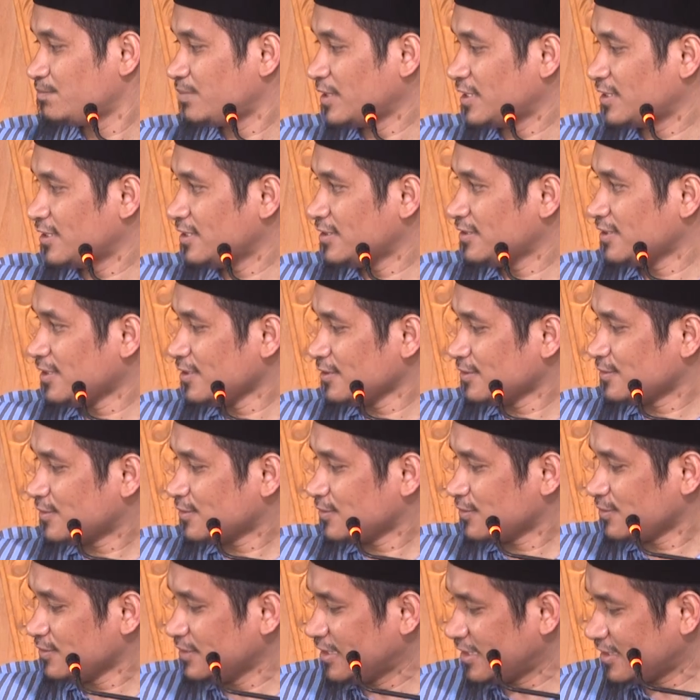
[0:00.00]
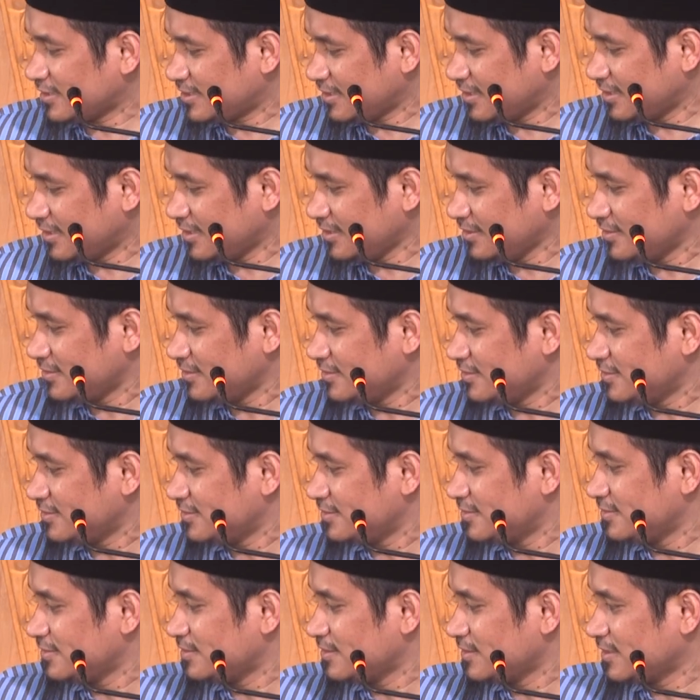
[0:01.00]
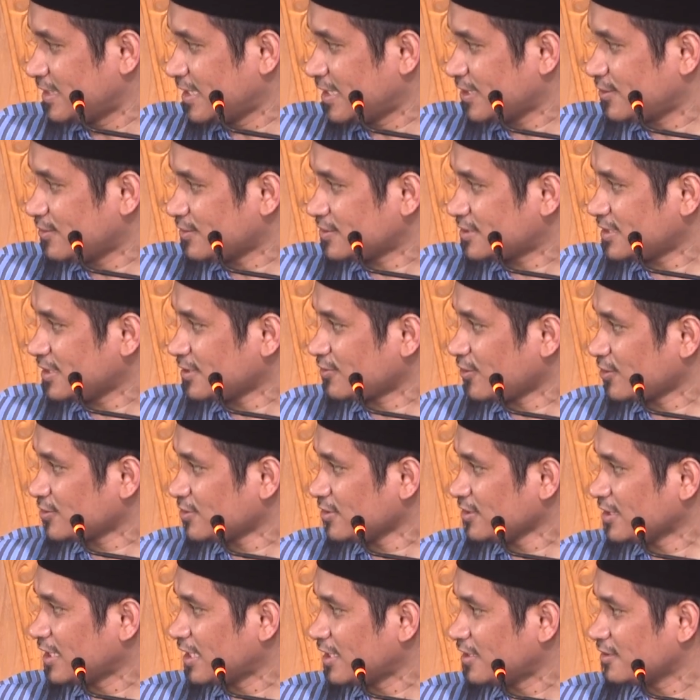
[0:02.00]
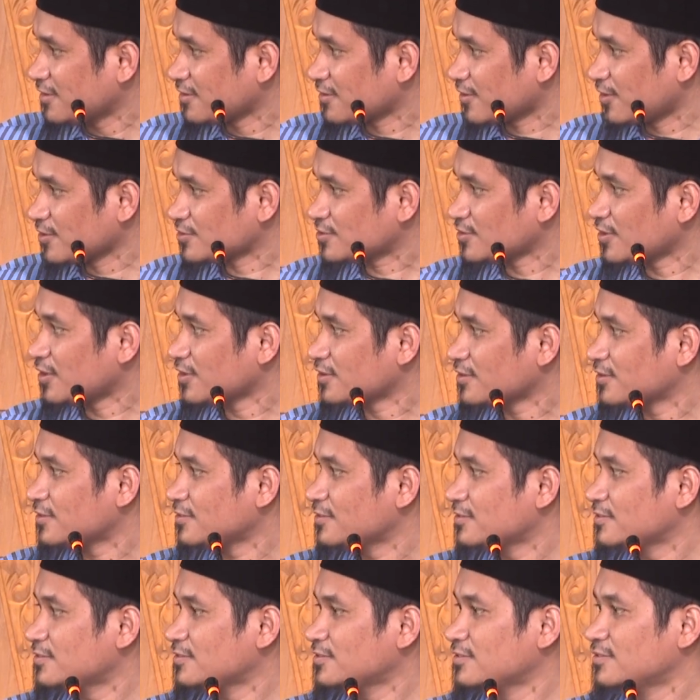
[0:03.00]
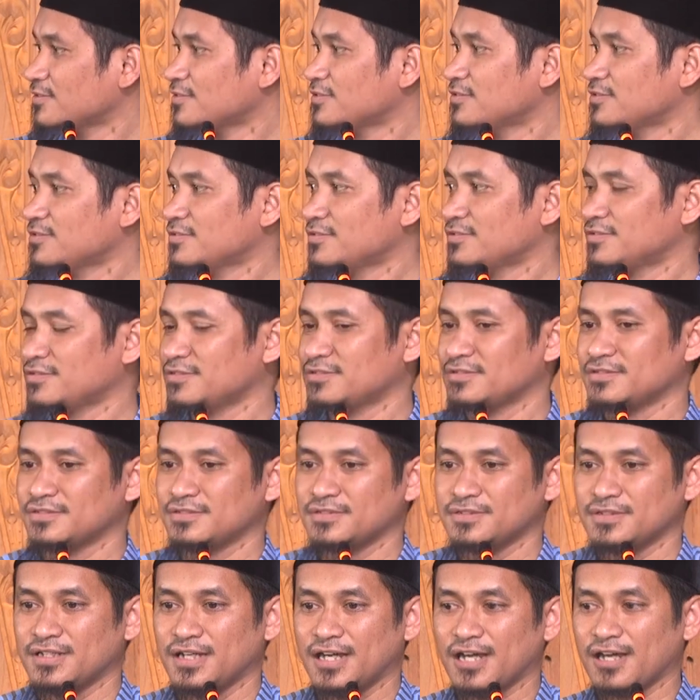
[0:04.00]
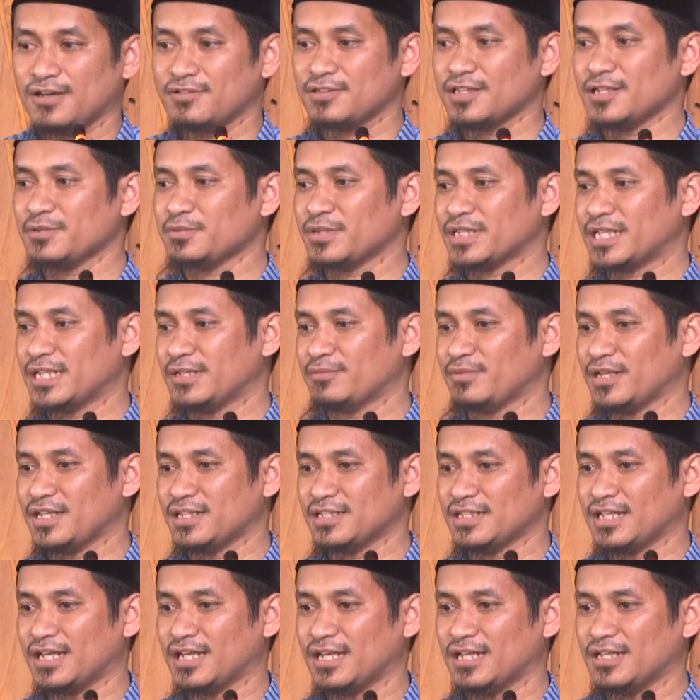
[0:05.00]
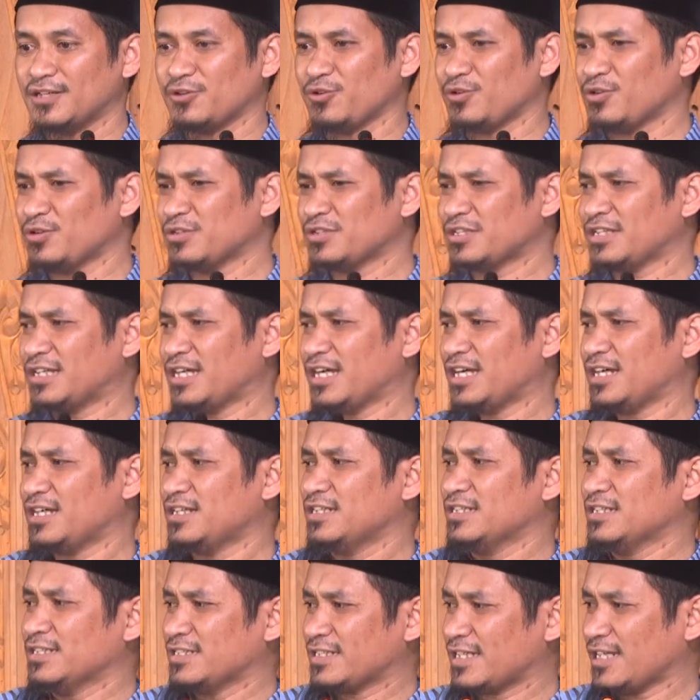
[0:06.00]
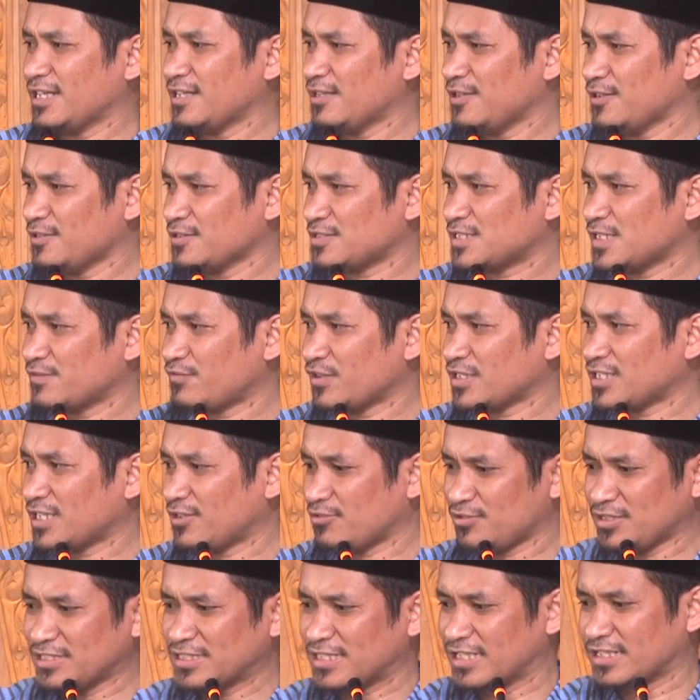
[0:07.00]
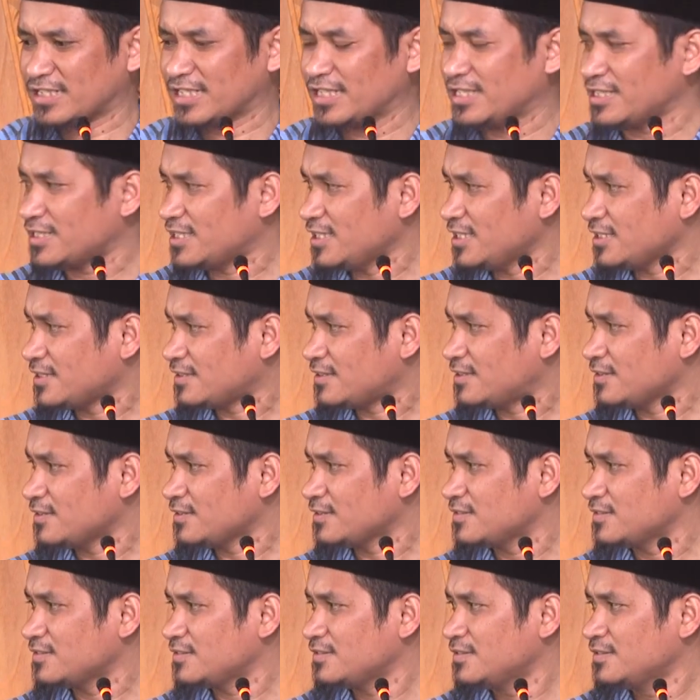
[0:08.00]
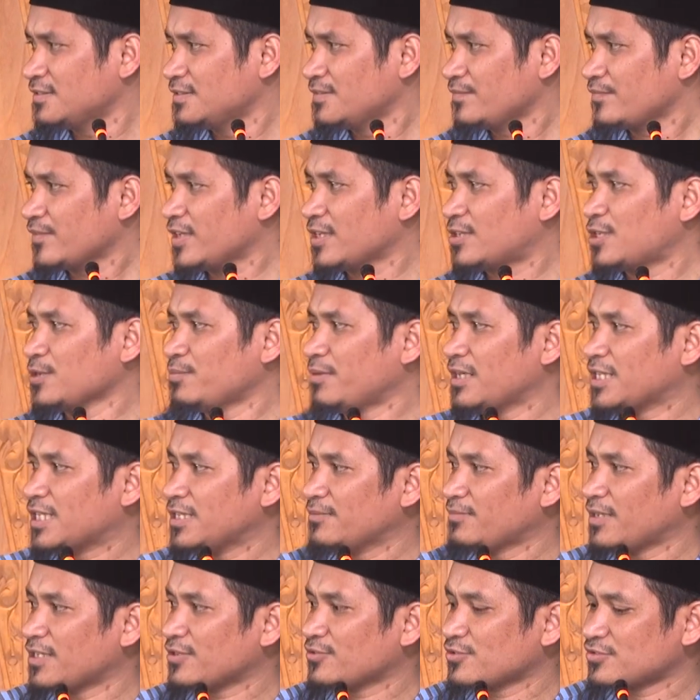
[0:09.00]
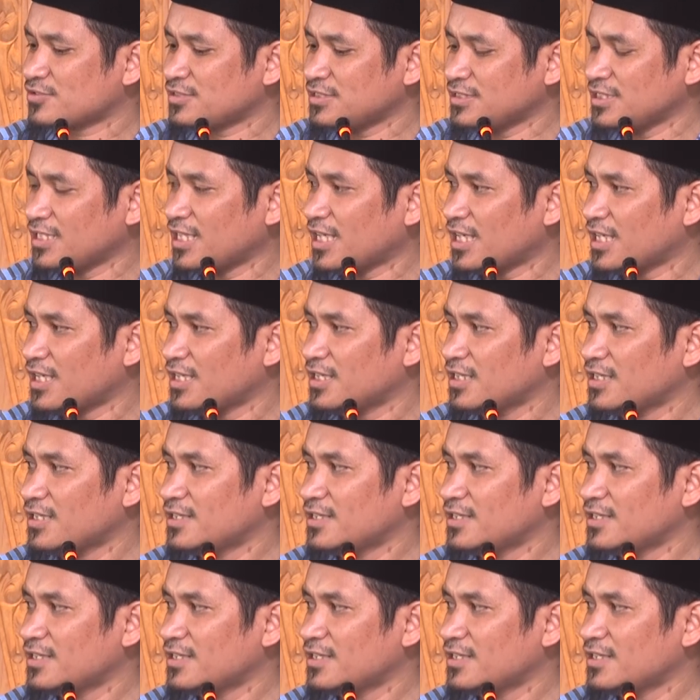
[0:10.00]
Pak Yaya turun dari sini. Dari kursi kosong nggak? Kosong. Allah bagaimana? Oh enggak. Kalau sifat Allah nggak kayak gitu. Itu bagi manusia.